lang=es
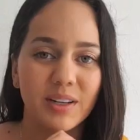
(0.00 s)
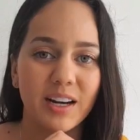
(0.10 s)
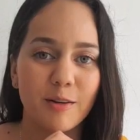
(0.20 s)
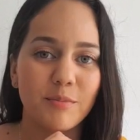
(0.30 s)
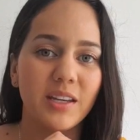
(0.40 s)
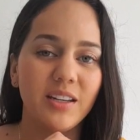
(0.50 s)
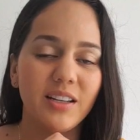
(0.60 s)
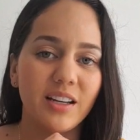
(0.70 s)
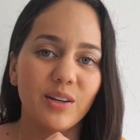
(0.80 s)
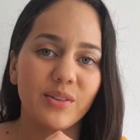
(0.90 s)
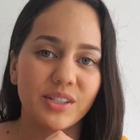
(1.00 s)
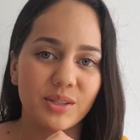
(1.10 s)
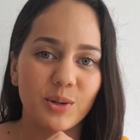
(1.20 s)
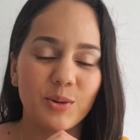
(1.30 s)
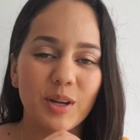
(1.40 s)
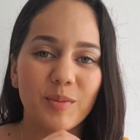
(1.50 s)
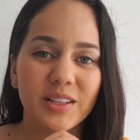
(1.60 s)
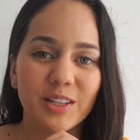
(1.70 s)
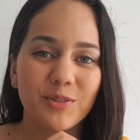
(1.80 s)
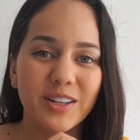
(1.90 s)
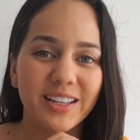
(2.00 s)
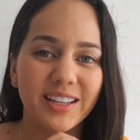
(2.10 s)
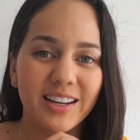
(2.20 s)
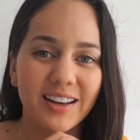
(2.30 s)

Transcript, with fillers: Para mí el nuestro obviamente fue